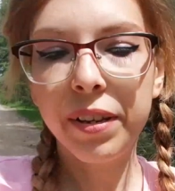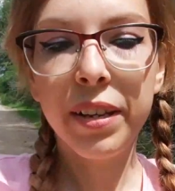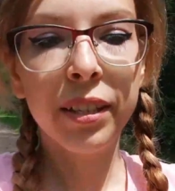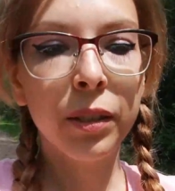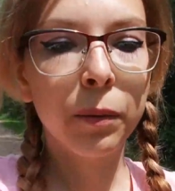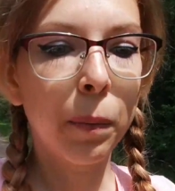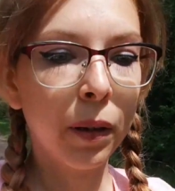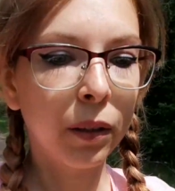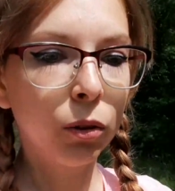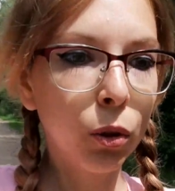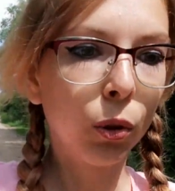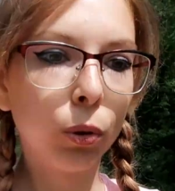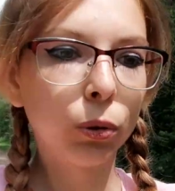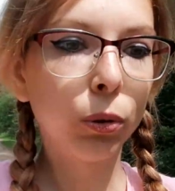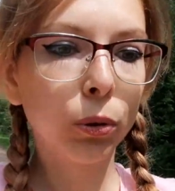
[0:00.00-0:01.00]
vespa
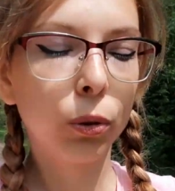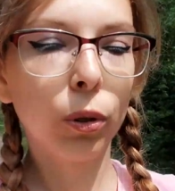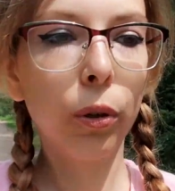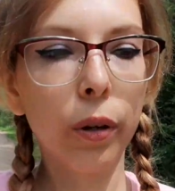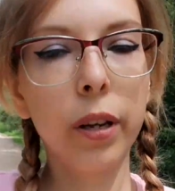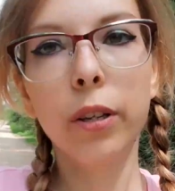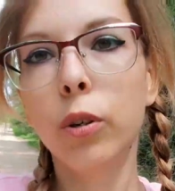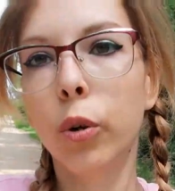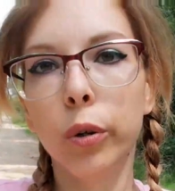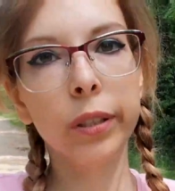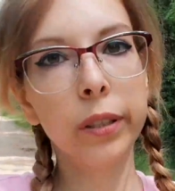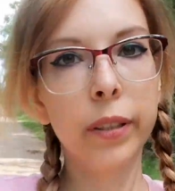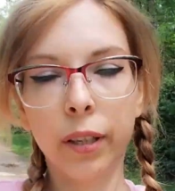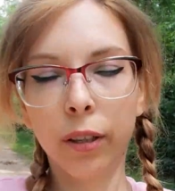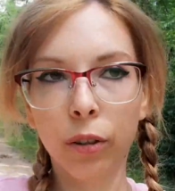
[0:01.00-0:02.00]
addosso e io ho
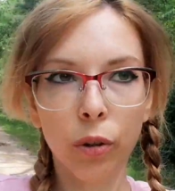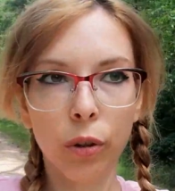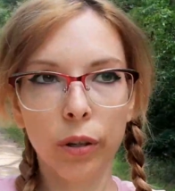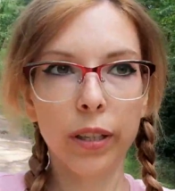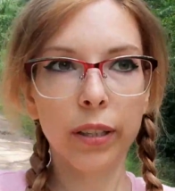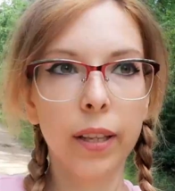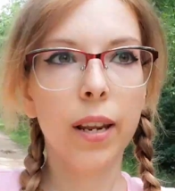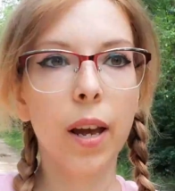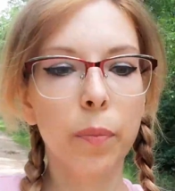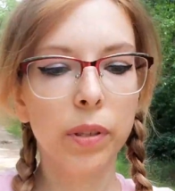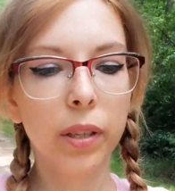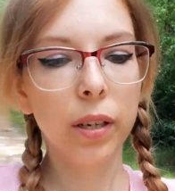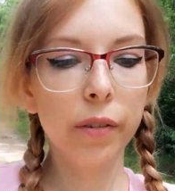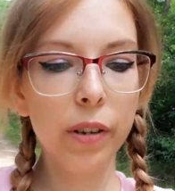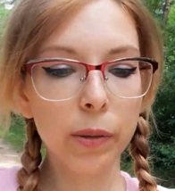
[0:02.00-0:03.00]
il terrore delle api e
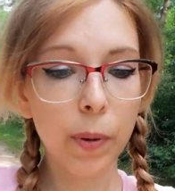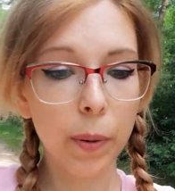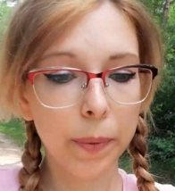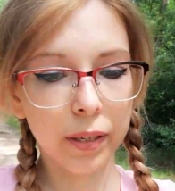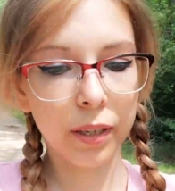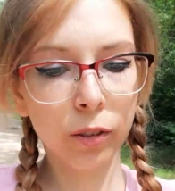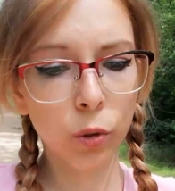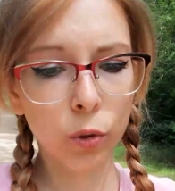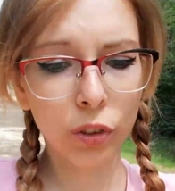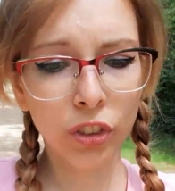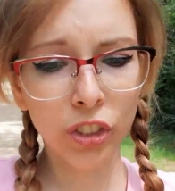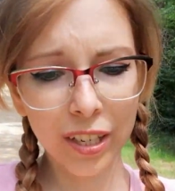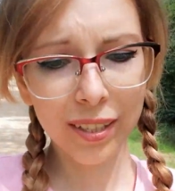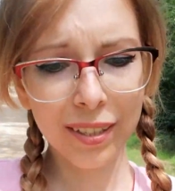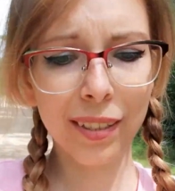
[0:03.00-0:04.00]
delle vespe perché sono
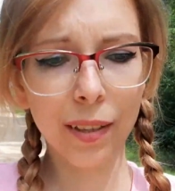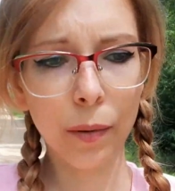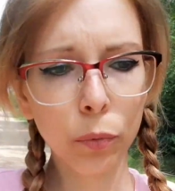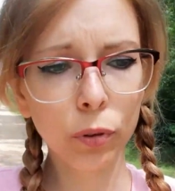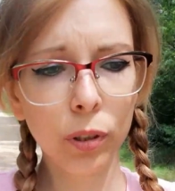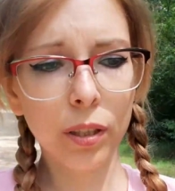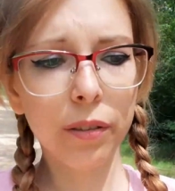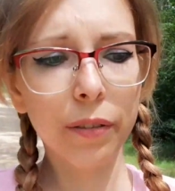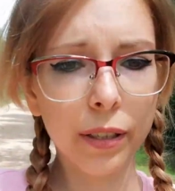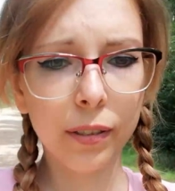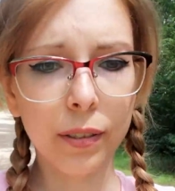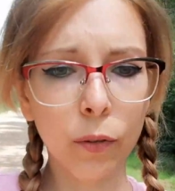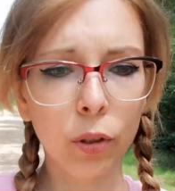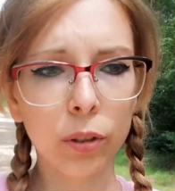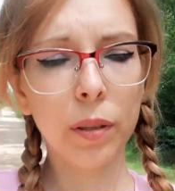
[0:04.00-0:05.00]
già stata punta
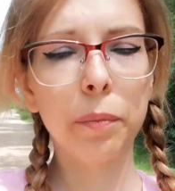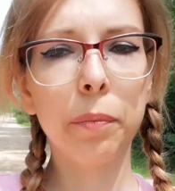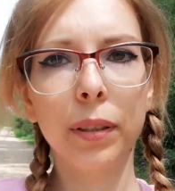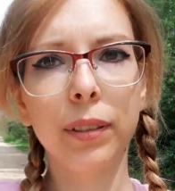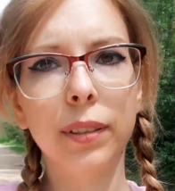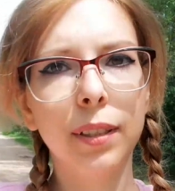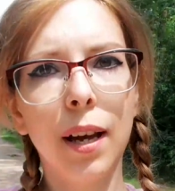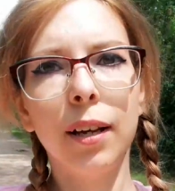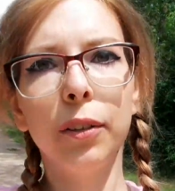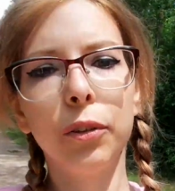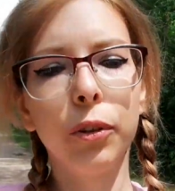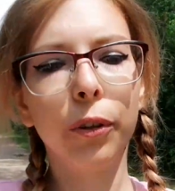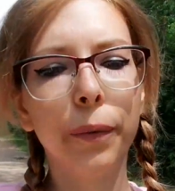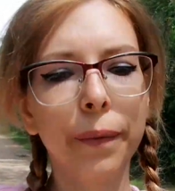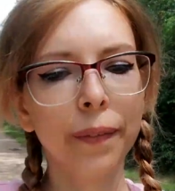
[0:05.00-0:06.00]
diverse volte in
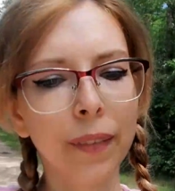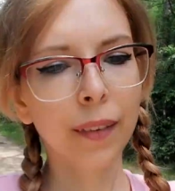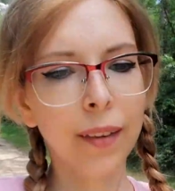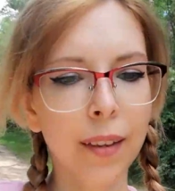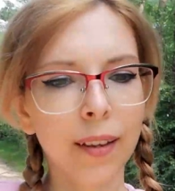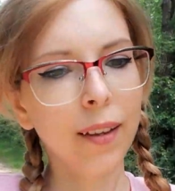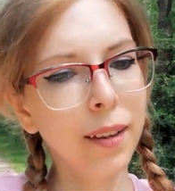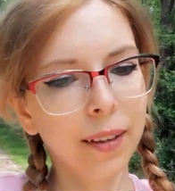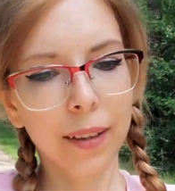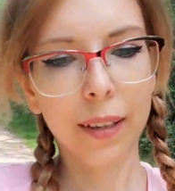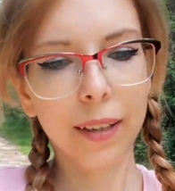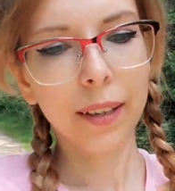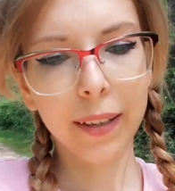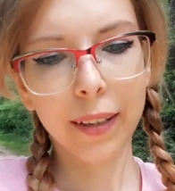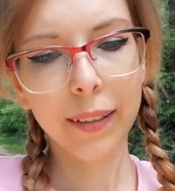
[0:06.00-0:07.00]
passato
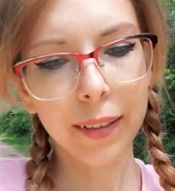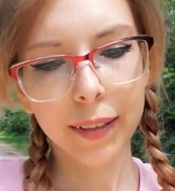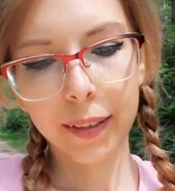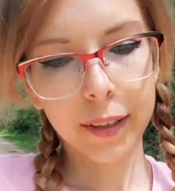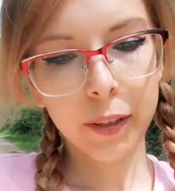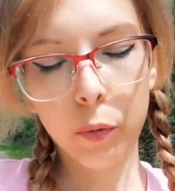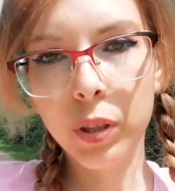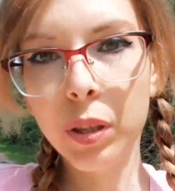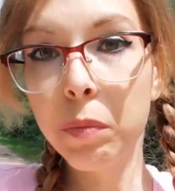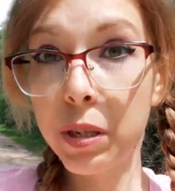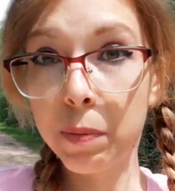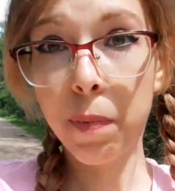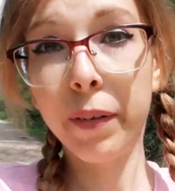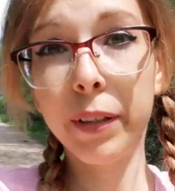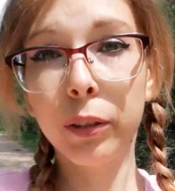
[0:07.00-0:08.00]
e, e, quindi mi
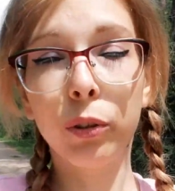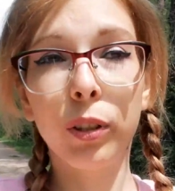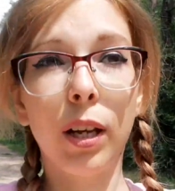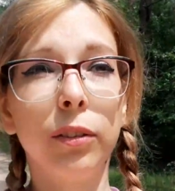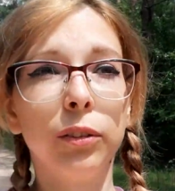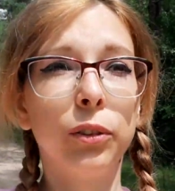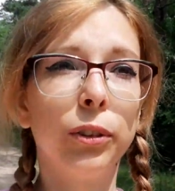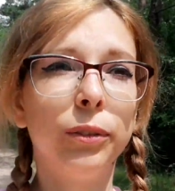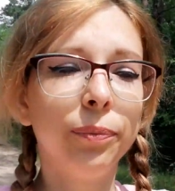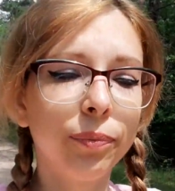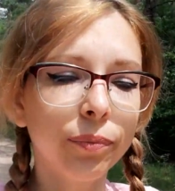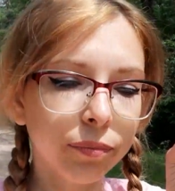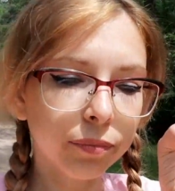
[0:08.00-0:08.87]
spavento tanto.